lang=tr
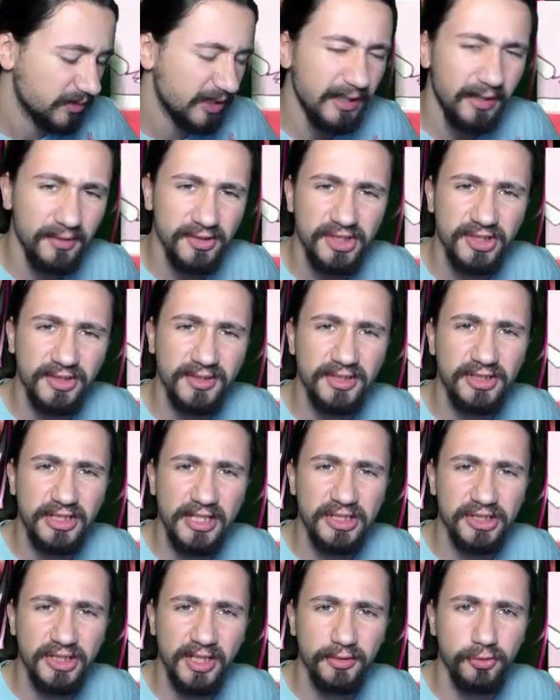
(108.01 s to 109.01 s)
Bir de yanlışlıkla
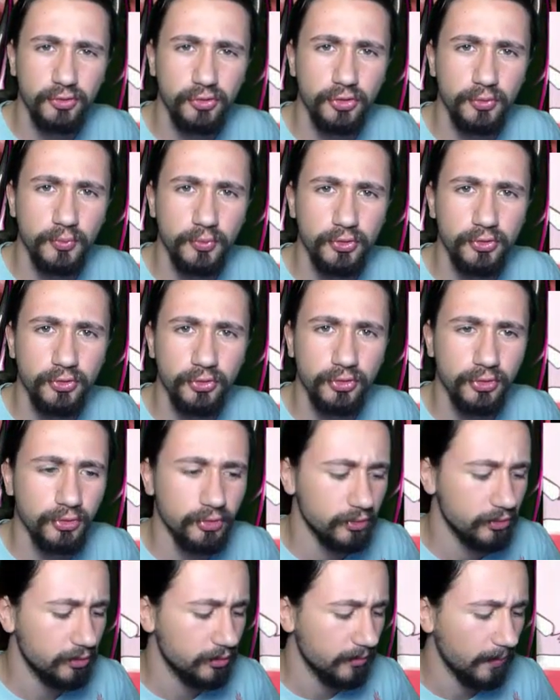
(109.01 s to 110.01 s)
Cencar düşürmüştük.